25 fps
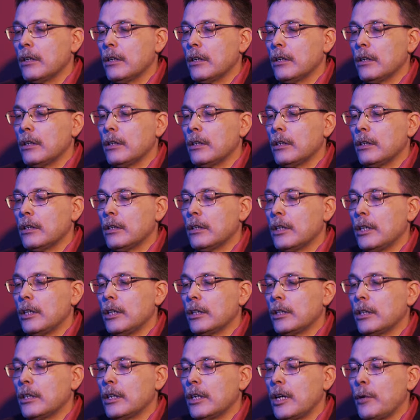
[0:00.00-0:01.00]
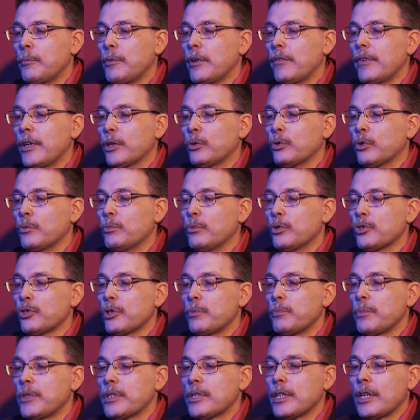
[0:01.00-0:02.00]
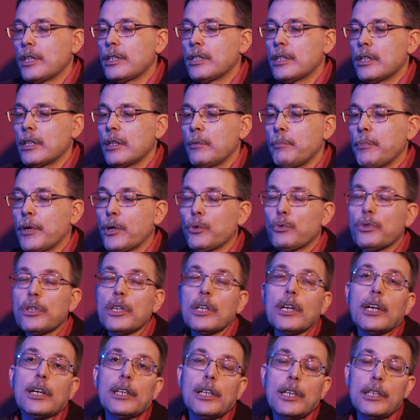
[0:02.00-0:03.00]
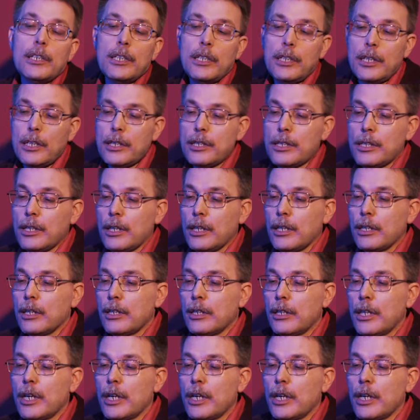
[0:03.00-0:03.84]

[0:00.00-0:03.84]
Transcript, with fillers: Э, эта аббревиатура может писаться по-русски как латиницей,